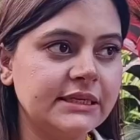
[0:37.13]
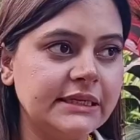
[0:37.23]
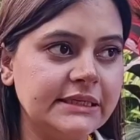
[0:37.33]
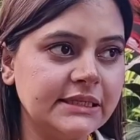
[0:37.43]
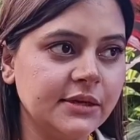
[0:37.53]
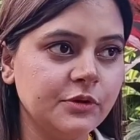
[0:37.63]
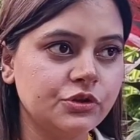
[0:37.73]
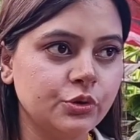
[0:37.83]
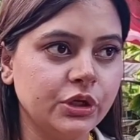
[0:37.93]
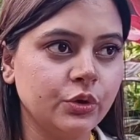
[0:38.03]
सीरीज की भी
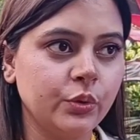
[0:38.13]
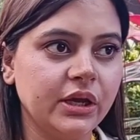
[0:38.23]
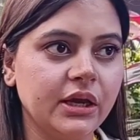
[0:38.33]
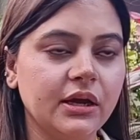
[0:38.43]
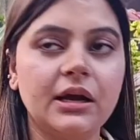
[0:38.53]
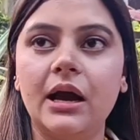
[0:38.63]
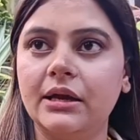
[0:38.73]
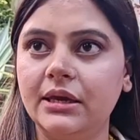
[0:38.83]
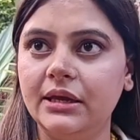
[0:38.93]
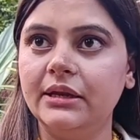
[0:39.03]
शूटिंग हुई है
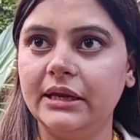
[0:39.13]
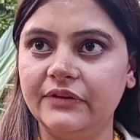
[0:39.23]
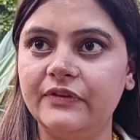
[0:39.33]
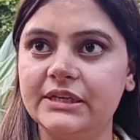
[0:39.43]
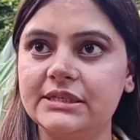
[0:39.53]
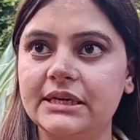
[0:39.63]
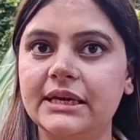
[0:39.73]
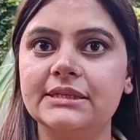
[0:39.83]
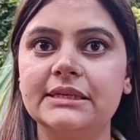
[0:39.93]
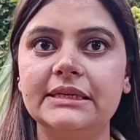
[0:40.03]
खाकी नेटफ्लिक्स
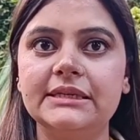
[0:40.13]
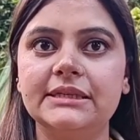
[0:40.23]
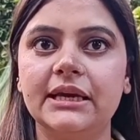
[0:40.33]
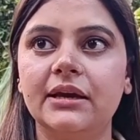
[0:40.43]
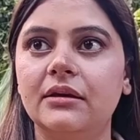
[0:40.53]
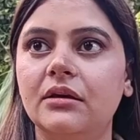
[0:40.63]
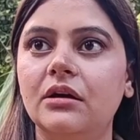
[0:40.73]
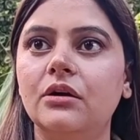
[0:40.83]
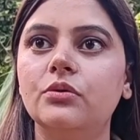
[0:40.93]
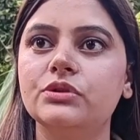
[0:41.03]
की एक सीरीज है
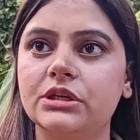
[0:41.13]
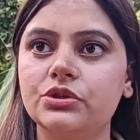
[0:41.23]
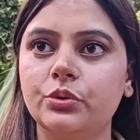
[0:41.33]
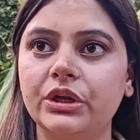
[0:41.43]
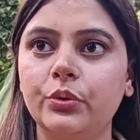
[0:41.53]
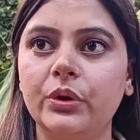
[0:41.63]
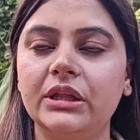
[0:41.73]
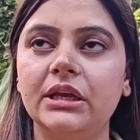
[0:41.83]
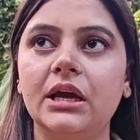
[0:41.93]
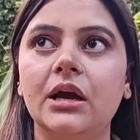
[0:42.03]
उसकी शूटिंग
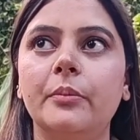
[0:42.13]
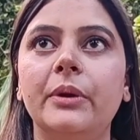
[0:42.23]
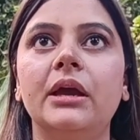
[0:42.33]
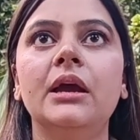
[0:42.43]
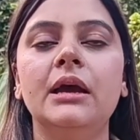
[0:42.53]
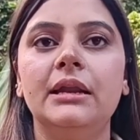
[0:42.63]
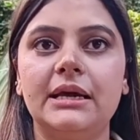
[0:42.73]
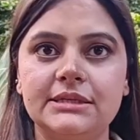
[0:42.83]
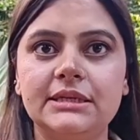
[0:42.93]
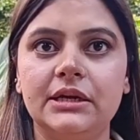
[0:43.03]
हुई थी यहाँ पे
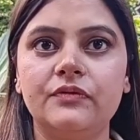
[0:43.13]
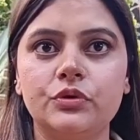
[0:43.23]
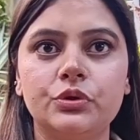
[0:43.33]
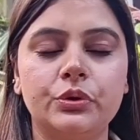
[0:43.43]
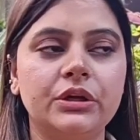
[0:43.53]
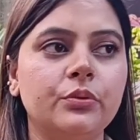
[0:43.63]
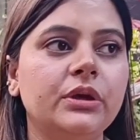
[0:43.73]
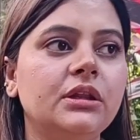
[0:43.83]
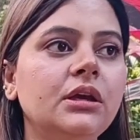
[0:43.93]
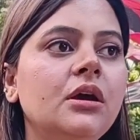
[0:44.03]
लास्ट ईयर वो शूटिंग
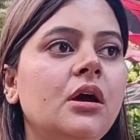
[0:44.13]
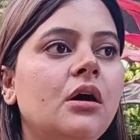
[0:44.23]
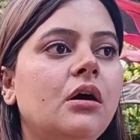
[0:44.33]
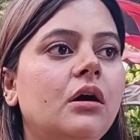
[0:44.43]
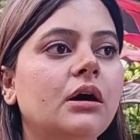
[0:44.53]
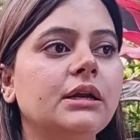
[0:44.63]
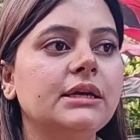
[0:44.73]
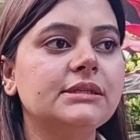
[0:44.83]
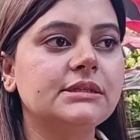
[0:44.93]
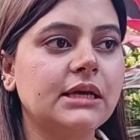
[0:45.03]
हुई थी और
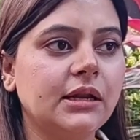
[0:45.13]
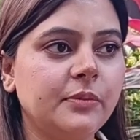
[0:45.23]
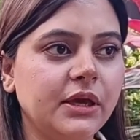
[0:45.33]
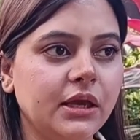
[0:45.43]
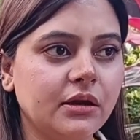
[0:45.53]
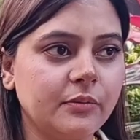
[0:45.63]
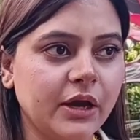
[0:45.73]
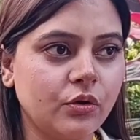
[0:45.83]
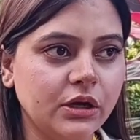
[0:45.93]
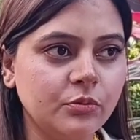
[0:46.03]
इस साल भी एक
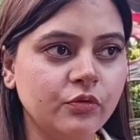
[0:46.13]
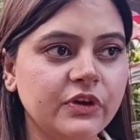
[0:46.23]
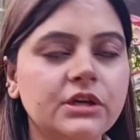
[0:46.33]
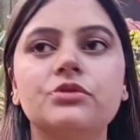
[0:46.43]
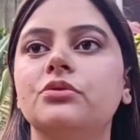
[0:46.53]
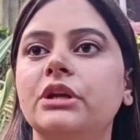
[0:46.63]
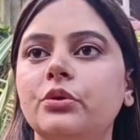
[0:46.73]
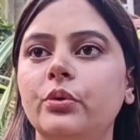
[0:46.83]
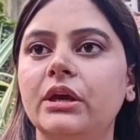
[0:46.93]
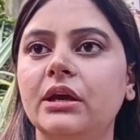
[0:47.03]
बंगाली मूवी की
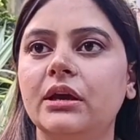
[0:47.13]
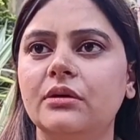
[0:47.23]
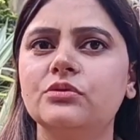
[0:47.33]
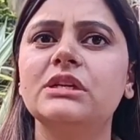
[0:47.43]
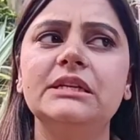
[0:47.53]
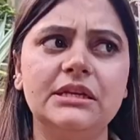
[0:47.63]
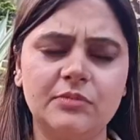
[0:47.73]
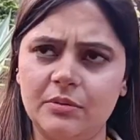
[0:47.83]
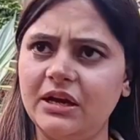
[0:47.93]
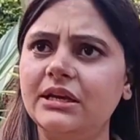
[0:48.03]
शूटिंग हुई है उसकी टीम
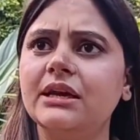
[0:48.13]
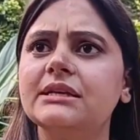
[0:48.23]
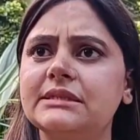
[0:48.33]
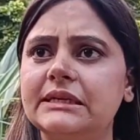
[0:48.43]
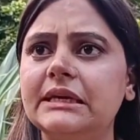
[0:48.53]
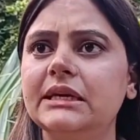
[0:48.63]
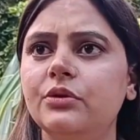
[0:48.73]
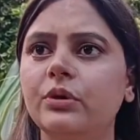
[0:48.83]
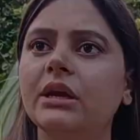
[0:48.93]
हमारे यहाँ स्टे की